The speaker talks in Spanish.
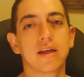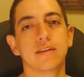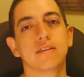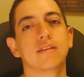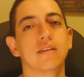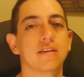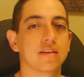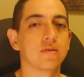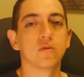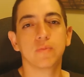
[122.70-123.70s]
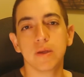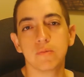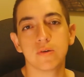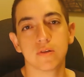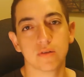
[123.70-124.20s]
es decir, están los
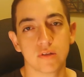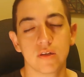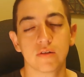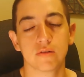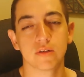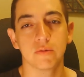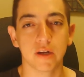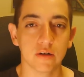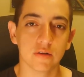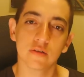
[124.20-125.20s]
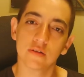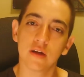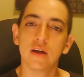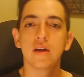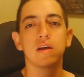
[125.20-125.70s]
primos, los tíos, los abuelos,
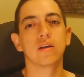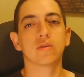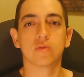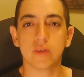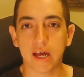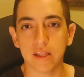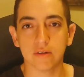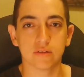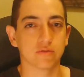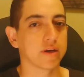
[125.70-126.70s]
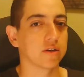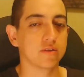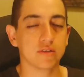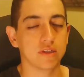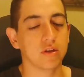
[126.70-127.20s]
los cuñados,
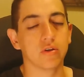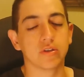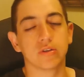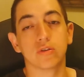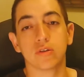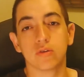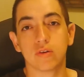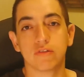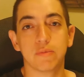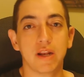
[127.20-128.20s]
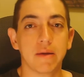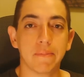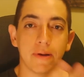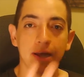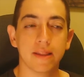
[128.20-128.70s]
suegros y todo eso, entonces es una familia
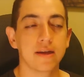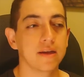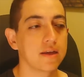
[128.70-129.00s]
ampliada.